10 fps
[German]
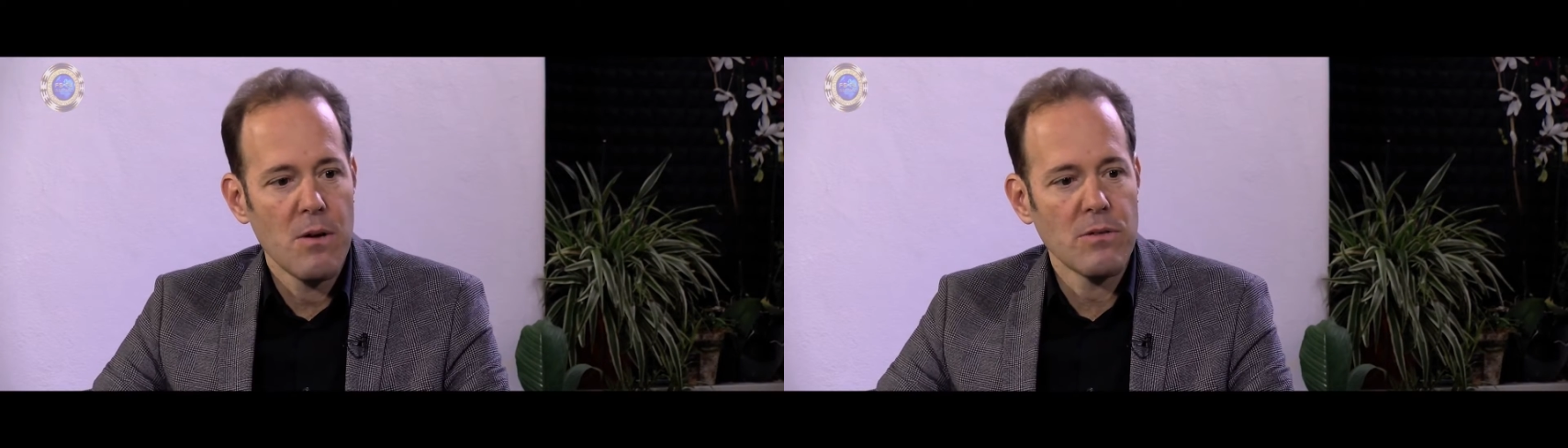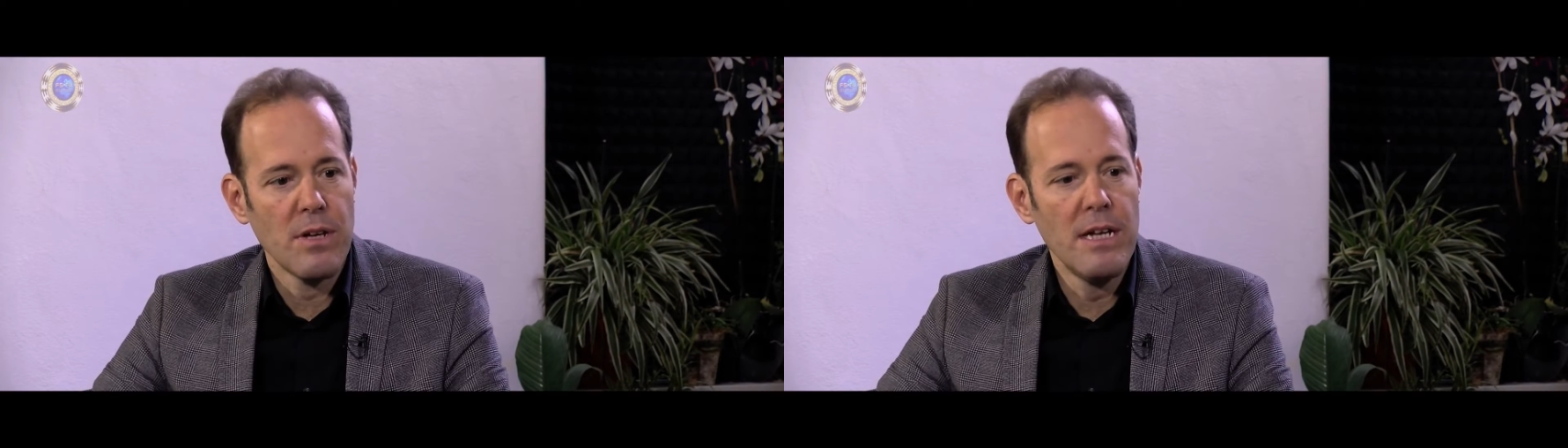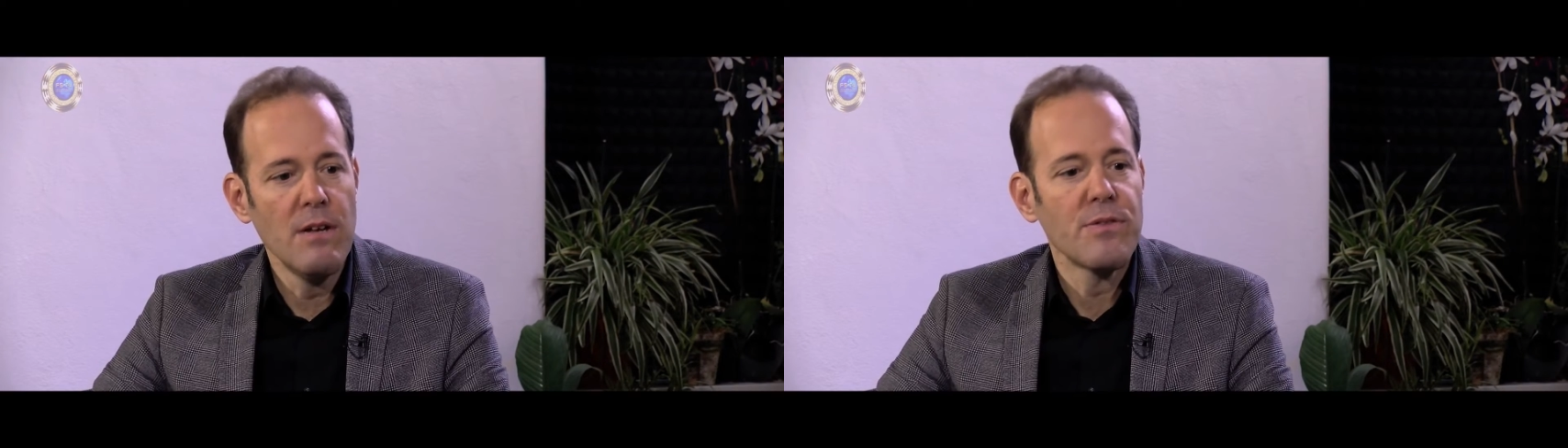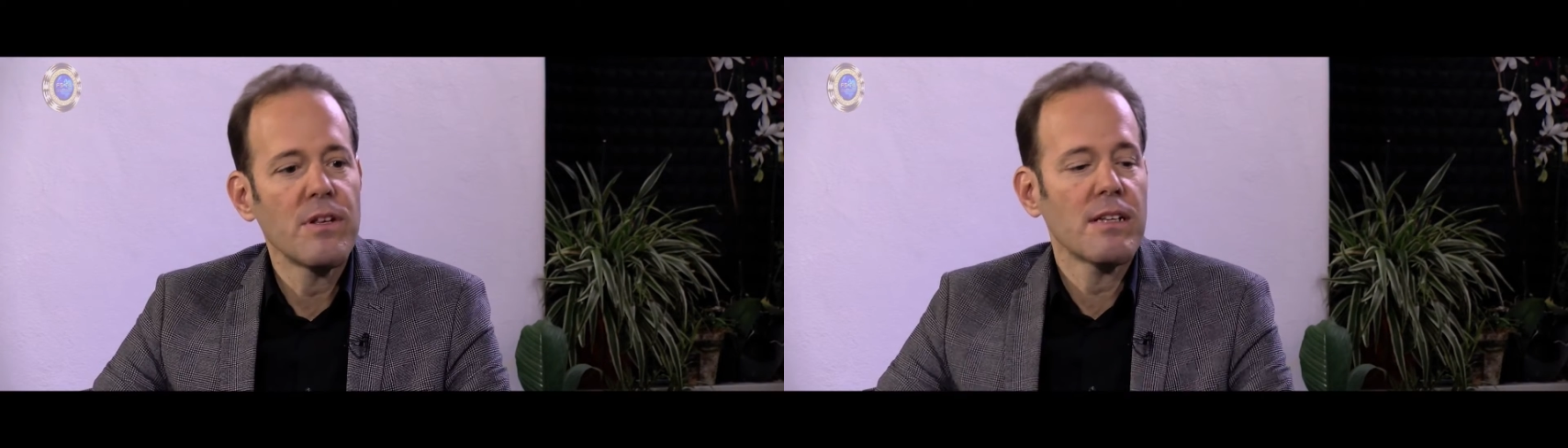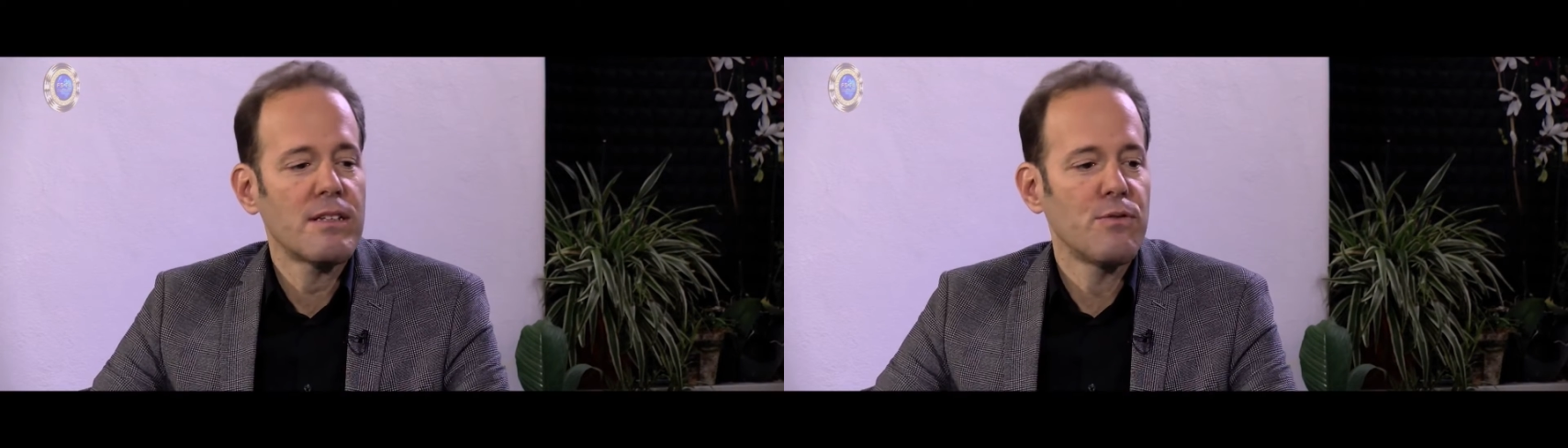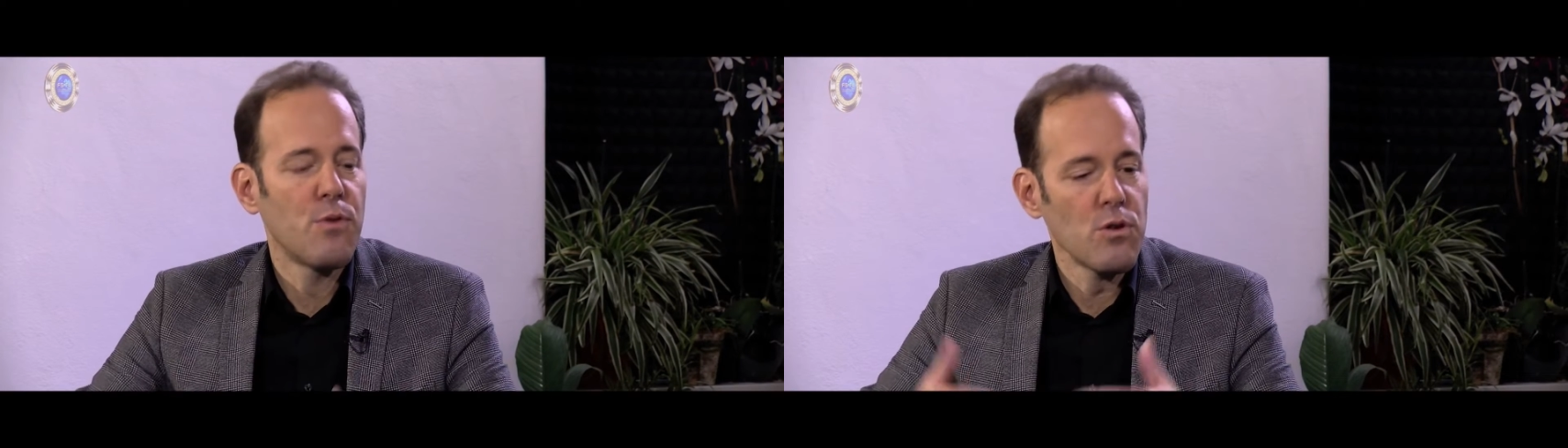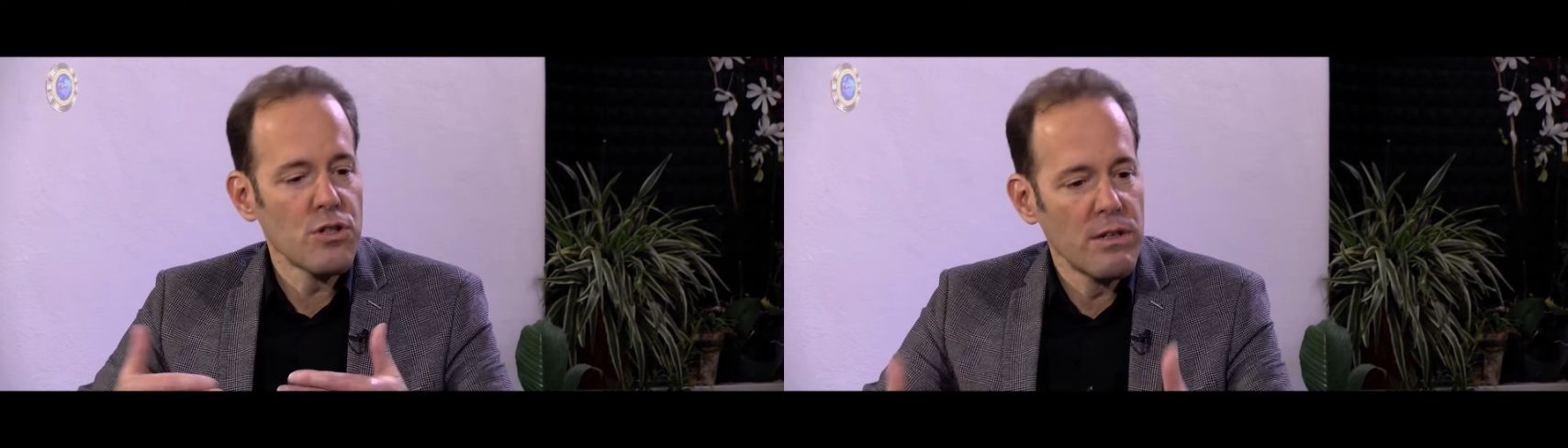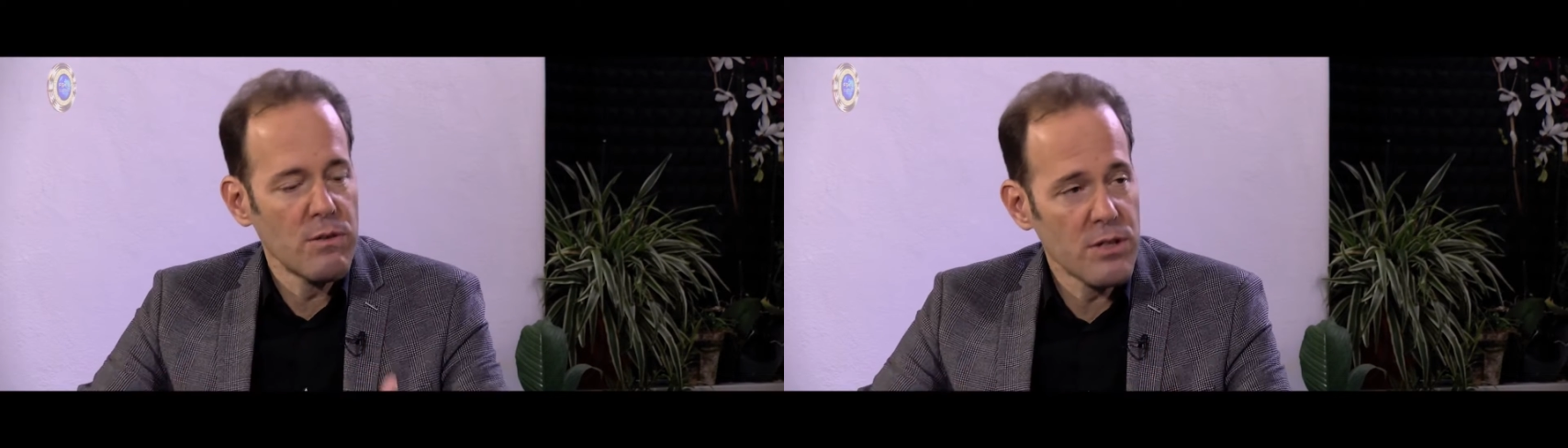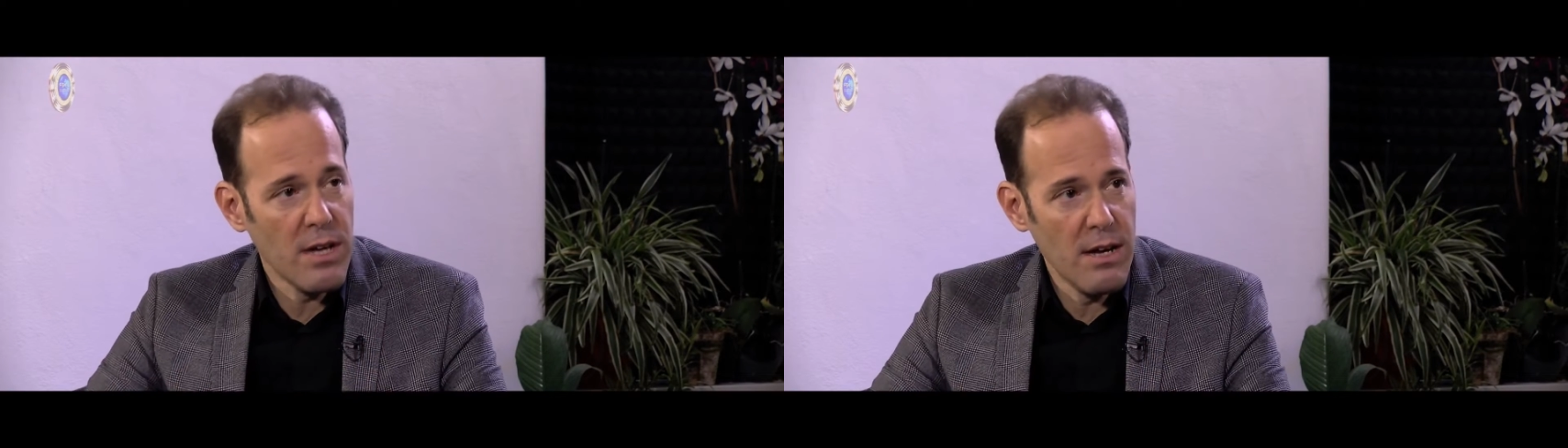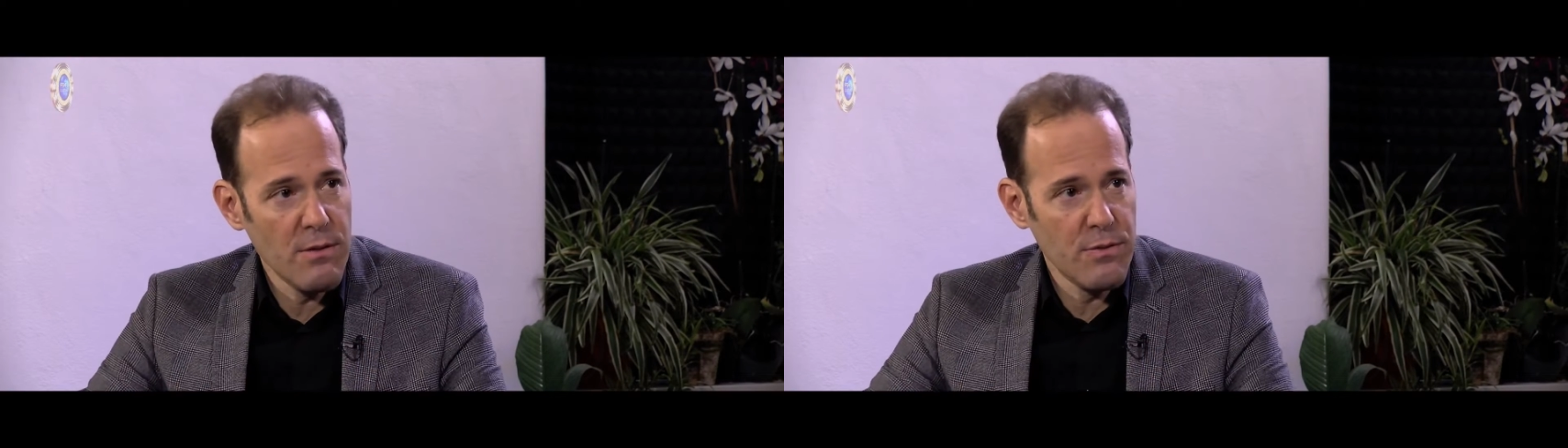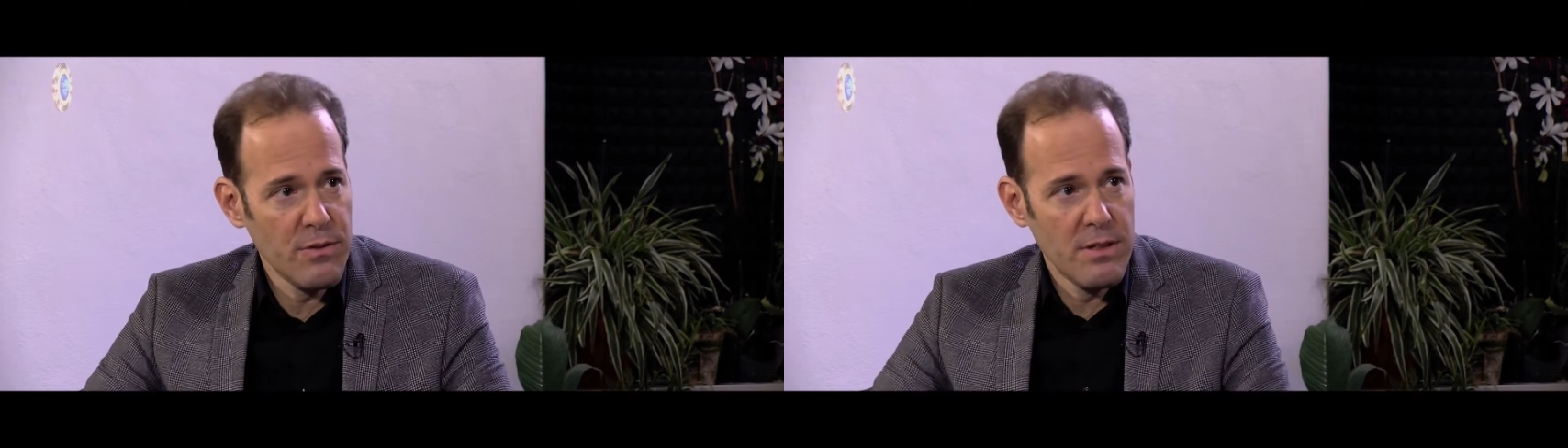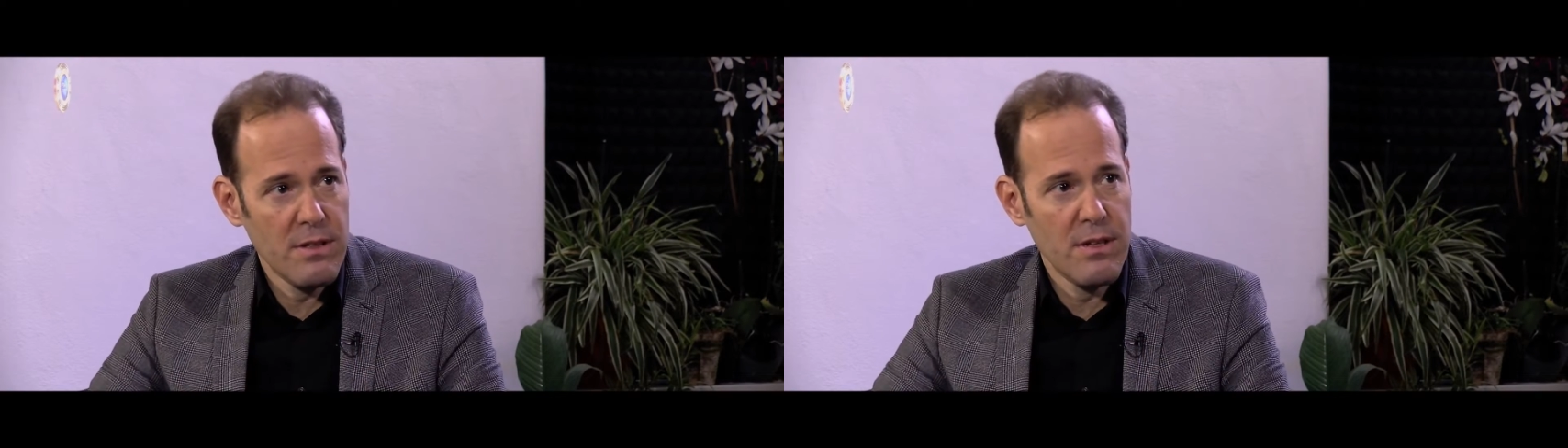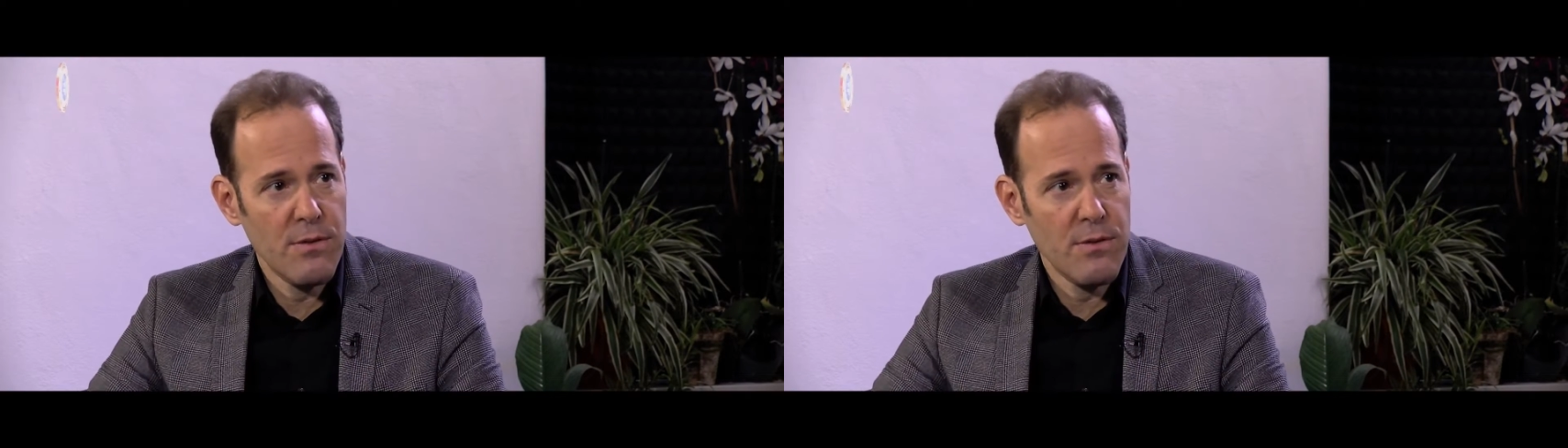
Und da hilft halt die Vorstellungskraft.